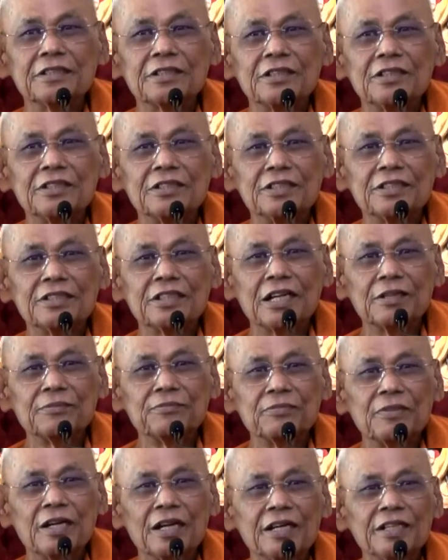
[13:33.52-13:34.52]
ก็จะ
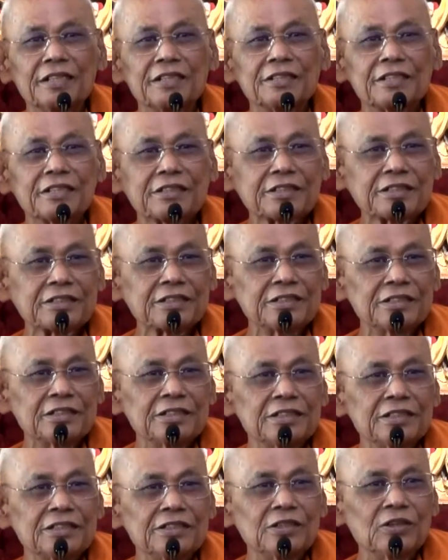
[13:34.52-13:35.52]
ทำให้
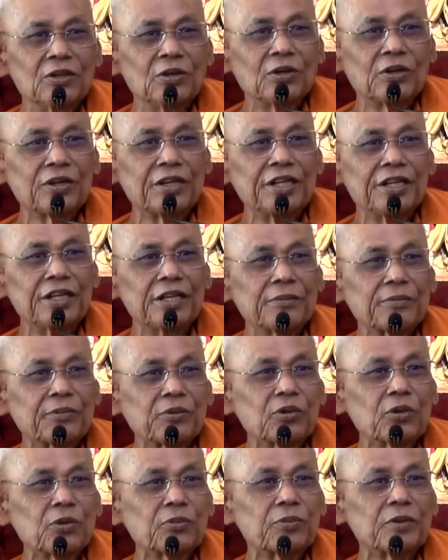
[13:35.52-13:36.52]
โยคี
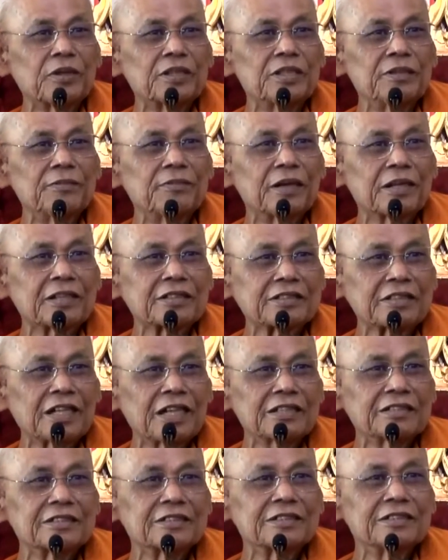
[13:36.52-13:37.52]
ผู้ปฏิบัติ
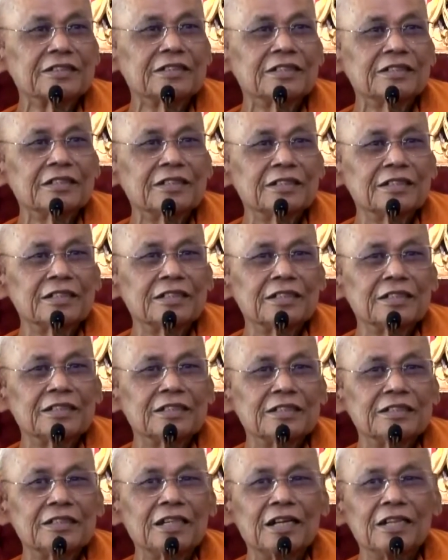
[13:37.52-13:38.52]
นั้น
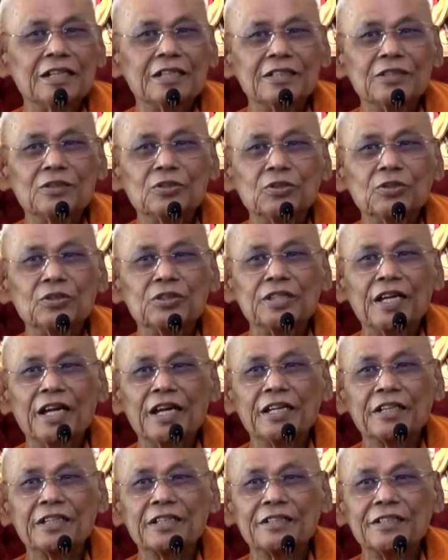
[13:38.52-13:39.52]
ได้รู้แจ้
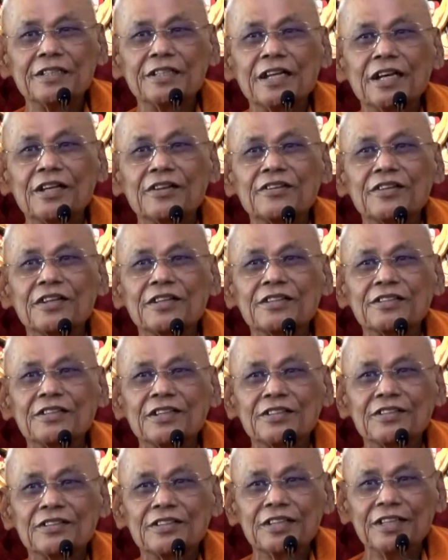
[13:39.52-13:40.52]
งอริยสัจ
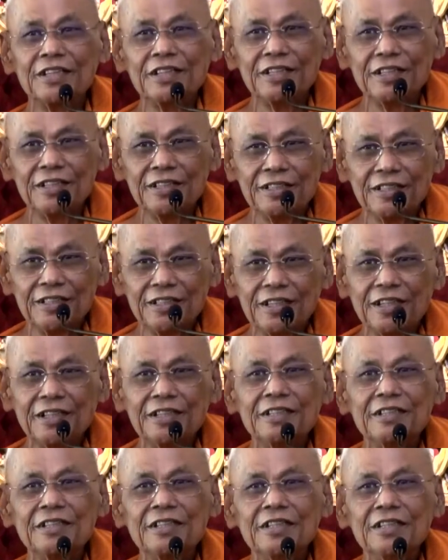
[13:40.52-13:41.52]
สี่นะ
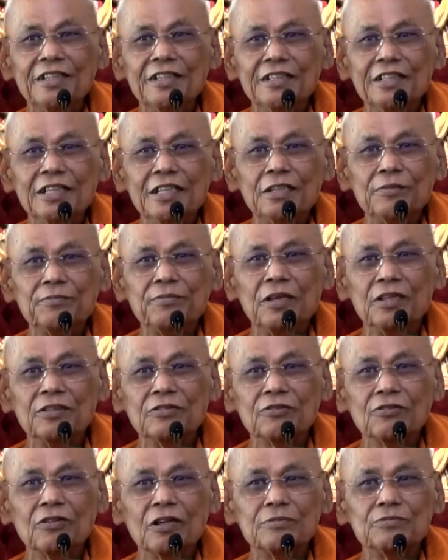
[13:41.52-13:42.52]
นี่เป็น
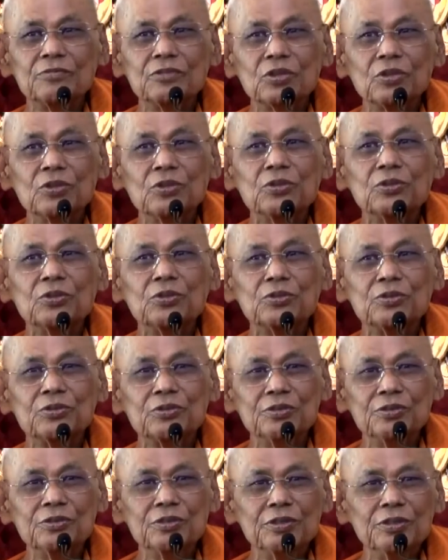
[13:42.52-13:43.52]
ความรู้
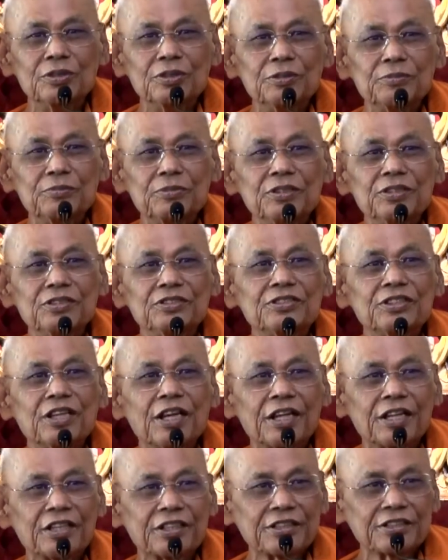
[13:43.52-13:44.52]
พิเศ
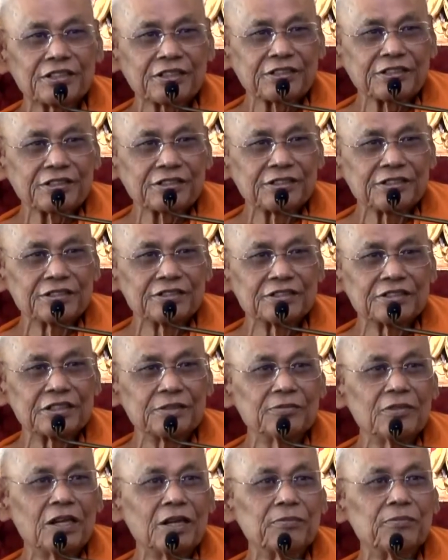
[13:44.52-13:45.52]
ษ
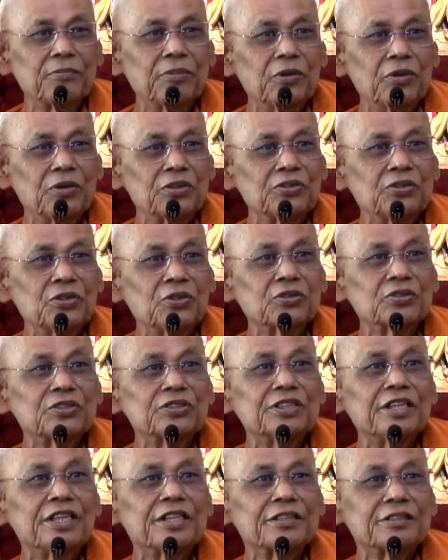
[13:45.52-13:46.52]
สำหรับโพชฌง
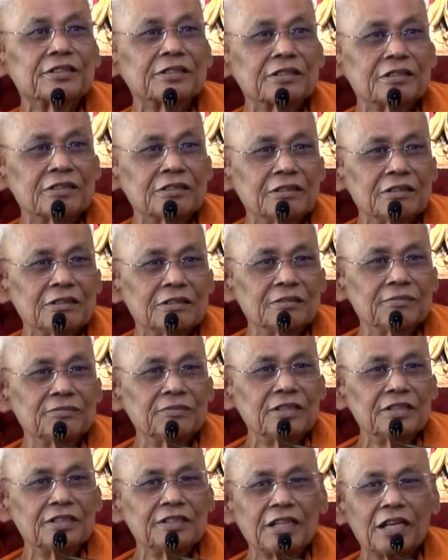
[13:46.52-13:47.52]
จิต
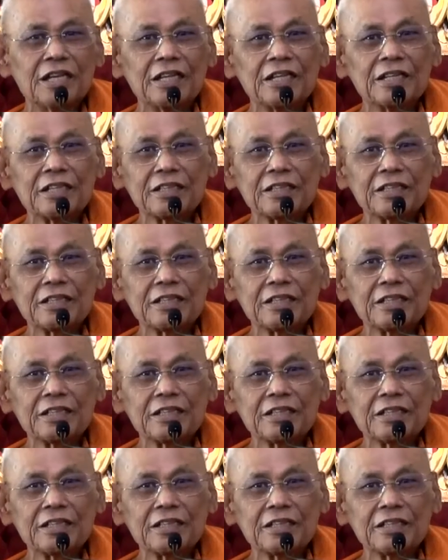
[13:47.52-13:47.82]
ไม่ใช่